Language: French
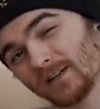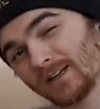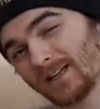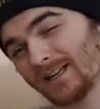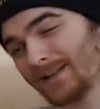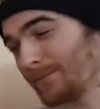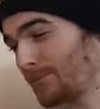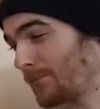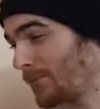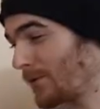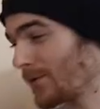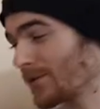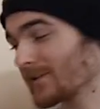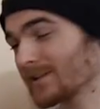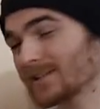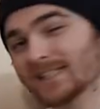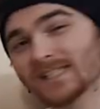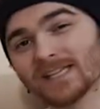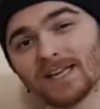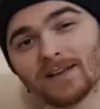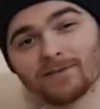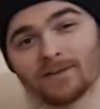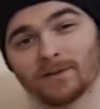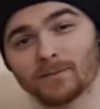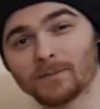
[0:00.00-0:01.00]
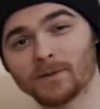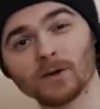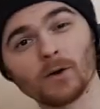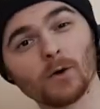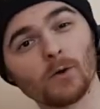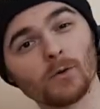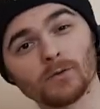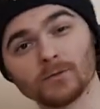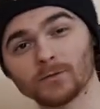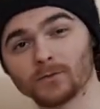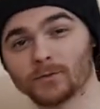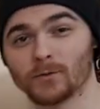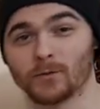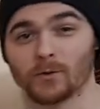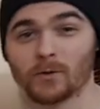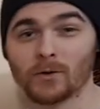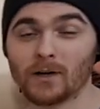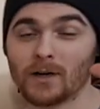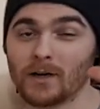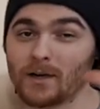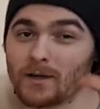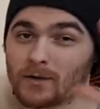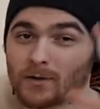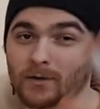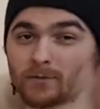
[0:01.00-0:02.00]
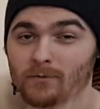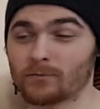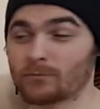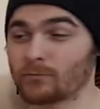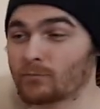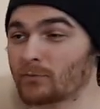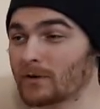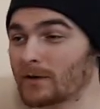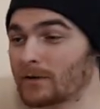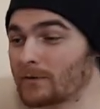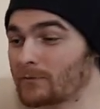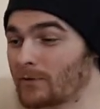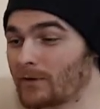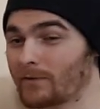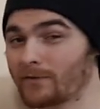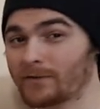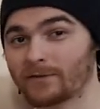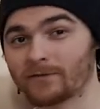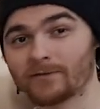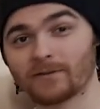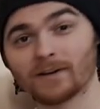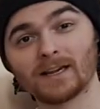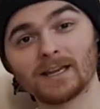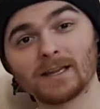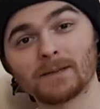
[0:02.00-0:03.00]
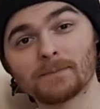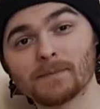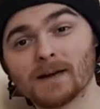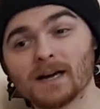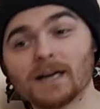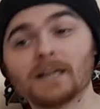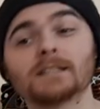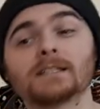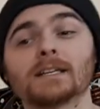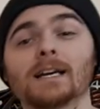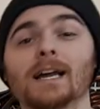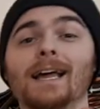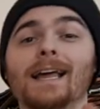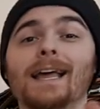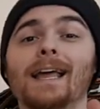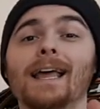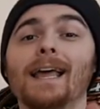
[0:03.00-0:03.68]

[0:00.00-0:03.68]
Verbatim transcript: les plantes, je l'avais mis en eau, comme vous pourrez le voir vite fait à l'image,